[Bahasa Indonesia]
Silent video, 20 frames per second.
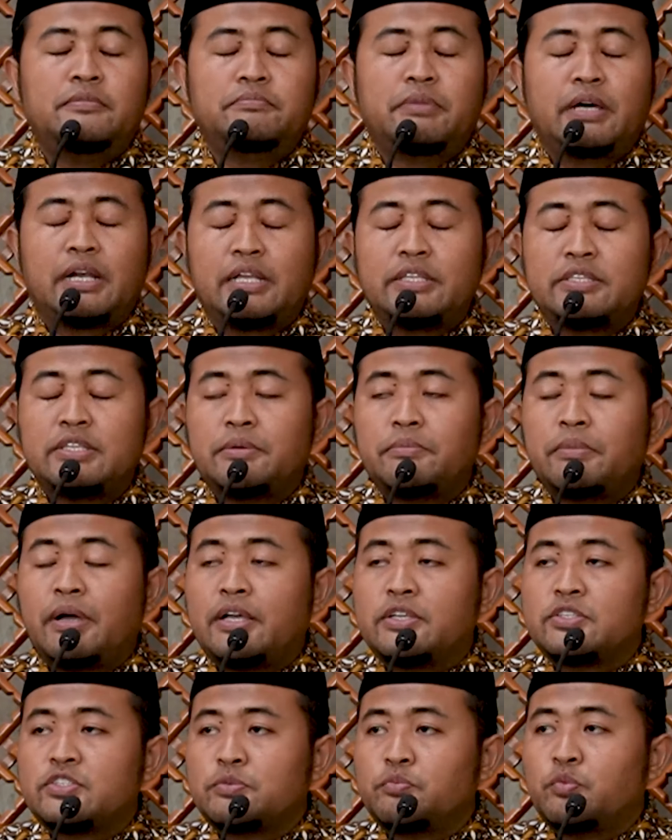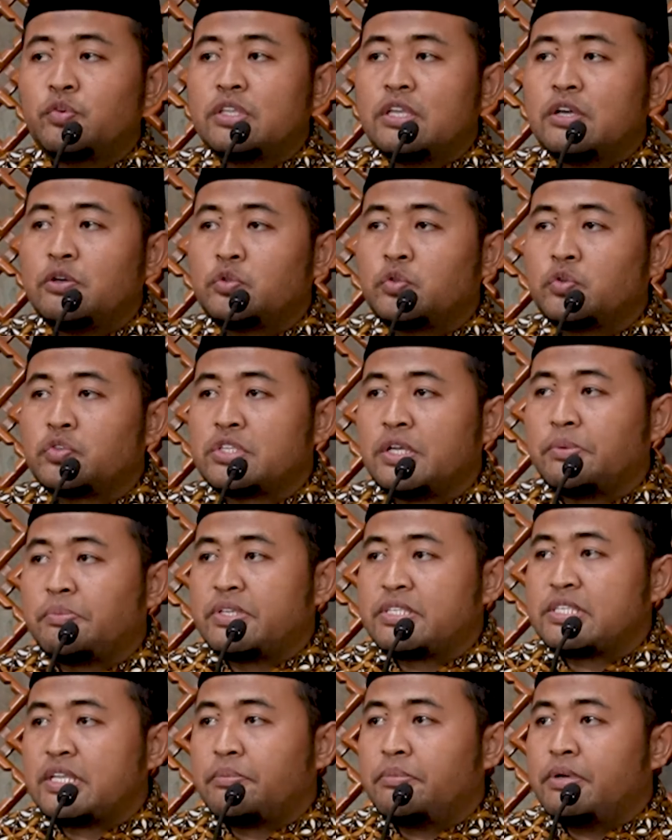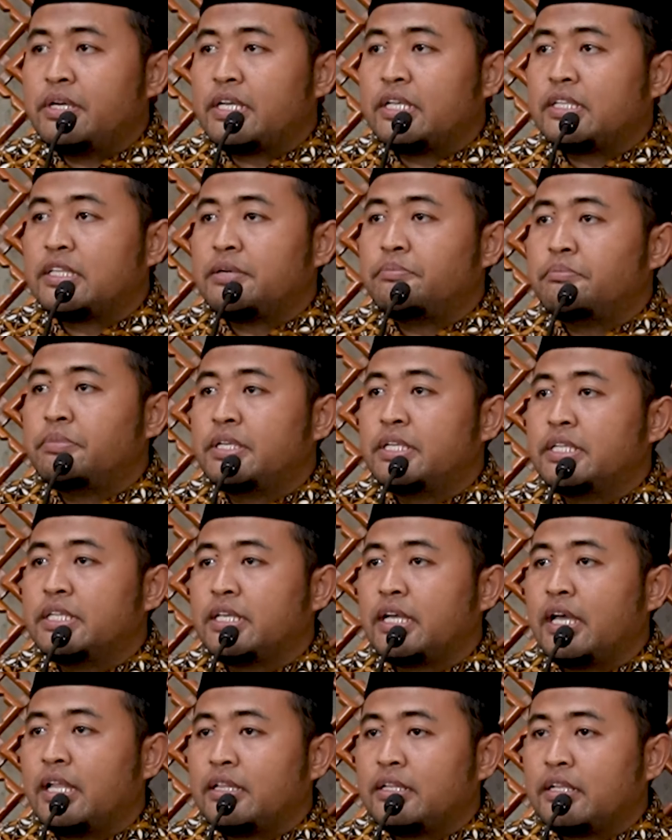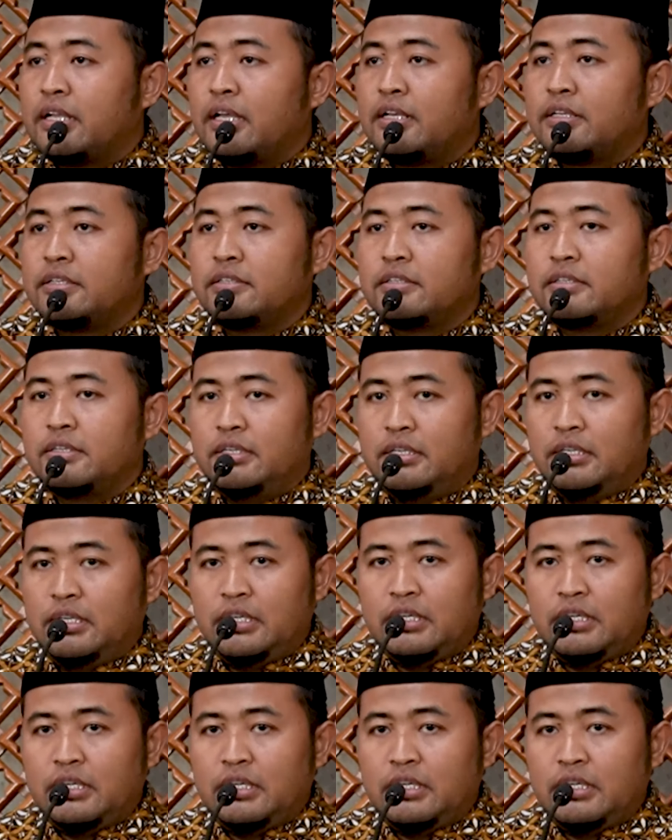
para jamaah semuanya untuk sama-sama kita meningkatkan